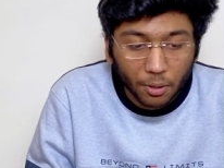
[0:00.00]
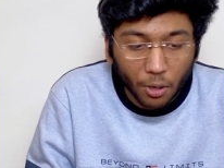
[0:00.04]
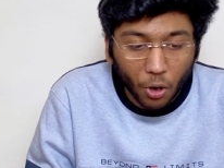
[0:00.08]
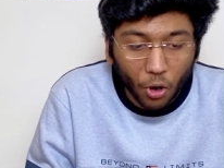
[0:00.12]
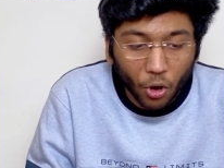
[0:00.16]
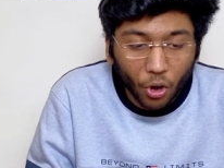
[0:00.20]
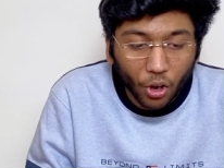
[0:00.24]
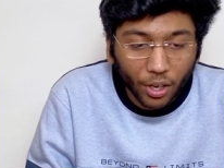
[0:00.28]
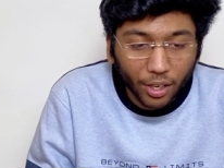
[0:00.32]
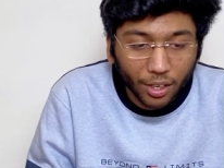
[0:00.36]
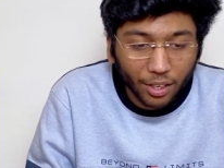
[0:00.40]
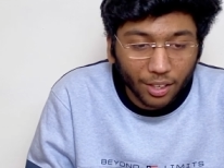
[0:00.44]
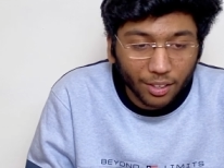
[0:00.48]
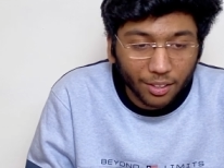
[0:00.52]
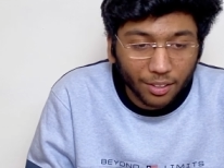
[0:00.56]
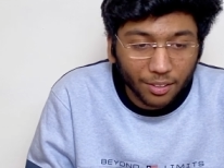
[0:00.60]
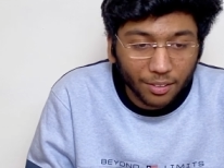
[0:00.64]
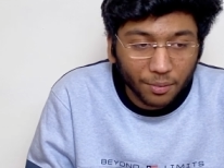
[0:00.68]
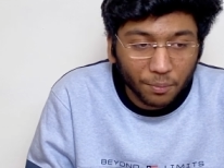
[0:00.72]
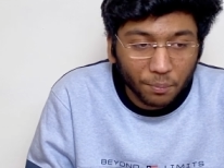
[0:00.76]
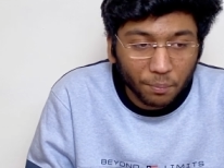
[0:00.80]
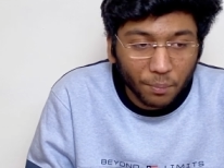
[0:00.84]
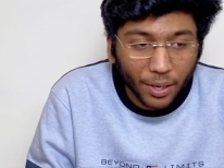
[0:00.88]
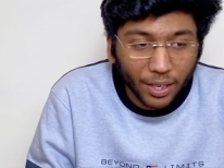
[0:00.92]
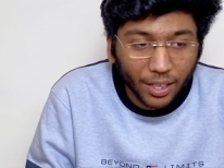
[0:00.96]
और
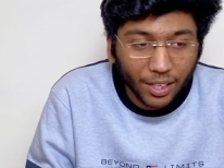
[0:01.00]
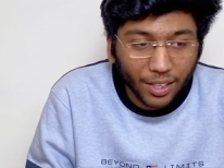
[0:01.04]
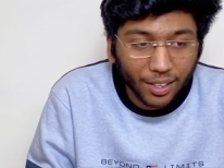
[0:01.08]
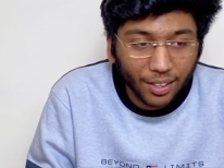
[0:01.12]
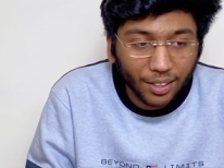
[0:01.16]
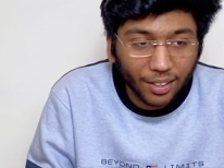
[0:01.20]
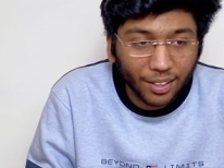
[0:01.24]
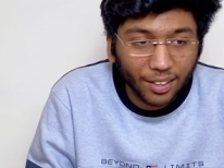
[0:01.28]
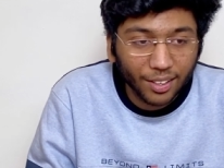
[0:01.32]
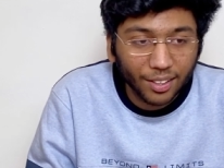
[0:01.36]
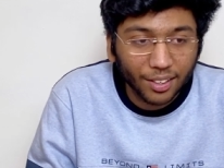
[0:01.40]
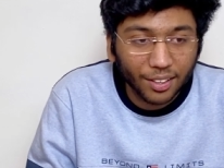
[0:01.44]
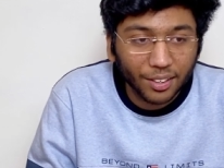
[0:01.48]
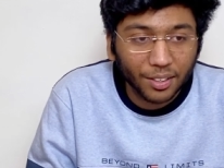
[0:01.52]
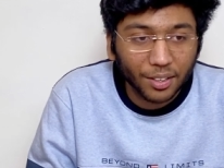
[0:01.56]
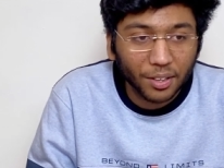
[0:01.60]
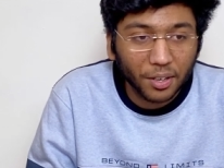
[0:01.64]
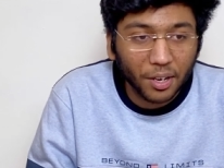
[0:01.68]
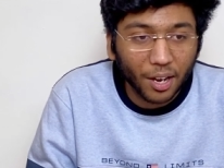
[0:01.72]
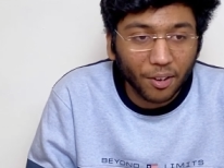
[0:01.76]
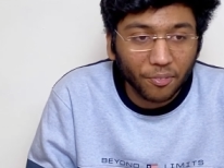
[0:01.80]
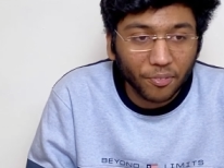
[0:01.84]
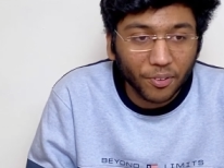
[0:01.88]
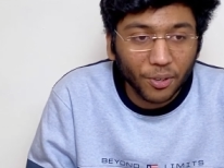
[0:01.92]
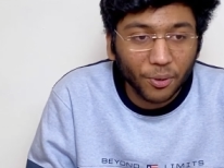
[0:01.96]
मैंने
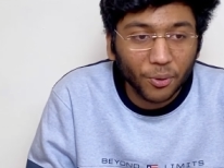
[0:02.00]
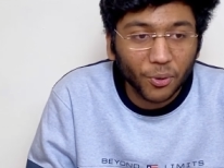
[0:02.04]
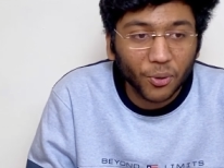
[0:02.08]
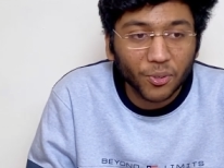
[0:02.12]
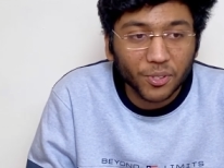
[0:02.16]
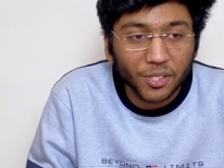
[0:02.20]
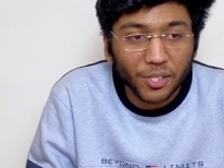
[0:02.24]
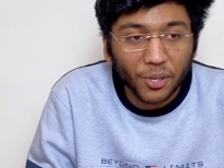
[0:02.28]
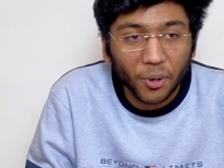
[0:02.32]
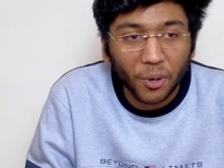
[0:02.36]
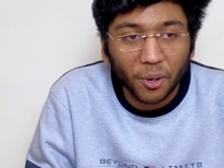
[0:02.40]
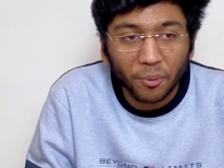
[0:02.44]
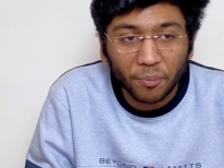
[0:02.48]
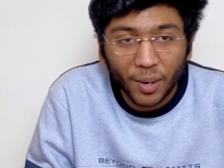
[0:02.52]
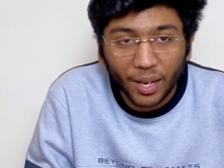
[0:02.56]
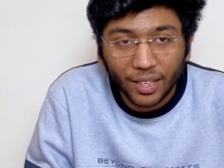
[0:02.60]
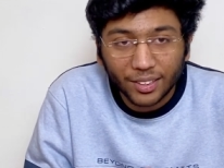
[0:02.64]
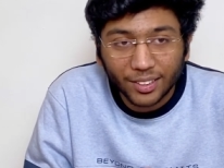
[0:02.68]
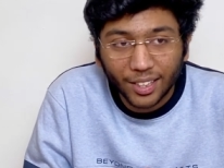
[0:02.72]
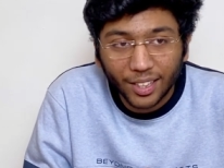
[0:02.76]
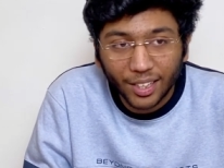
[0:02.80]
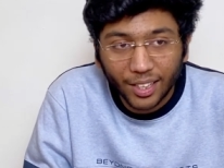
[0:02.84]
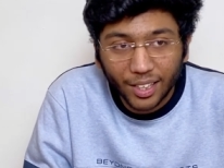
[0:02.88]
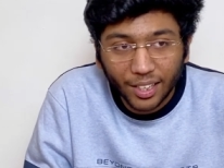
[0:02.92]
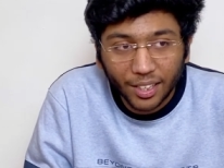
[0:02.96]
काफ़ी लोगों से और बात
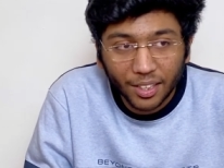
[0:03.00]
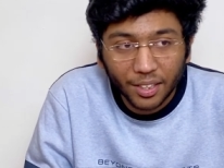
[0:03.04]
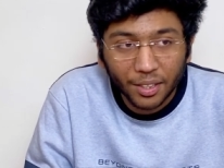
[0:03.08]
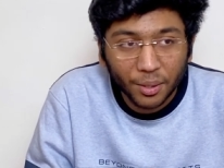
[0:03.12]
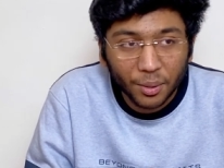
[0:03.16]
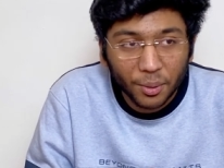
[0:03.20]
करी